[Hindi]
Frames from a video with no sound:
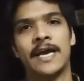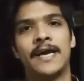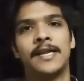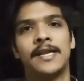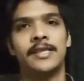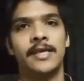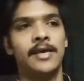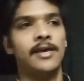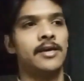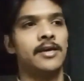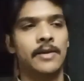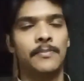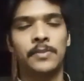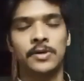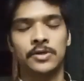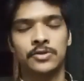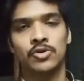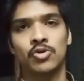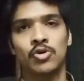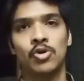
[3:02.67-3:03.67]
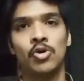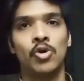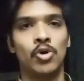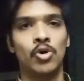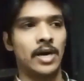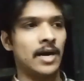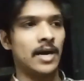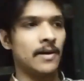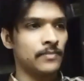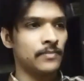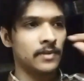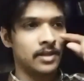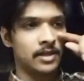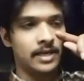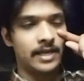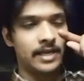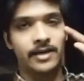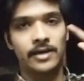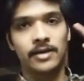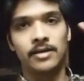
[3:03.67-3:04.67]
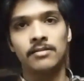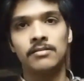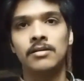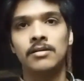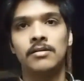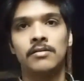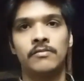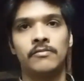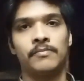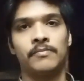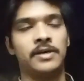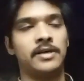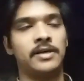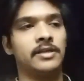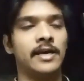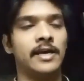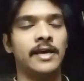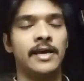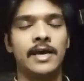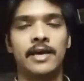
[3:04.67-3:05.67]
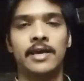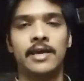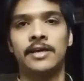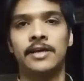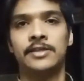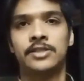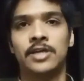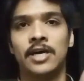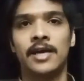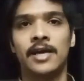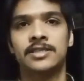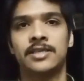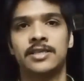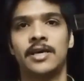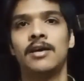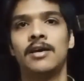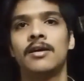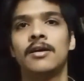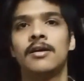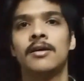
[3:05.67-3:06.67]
कह रहे थे कि परसों को होगा लेकिन फिर ये है कि अचानक से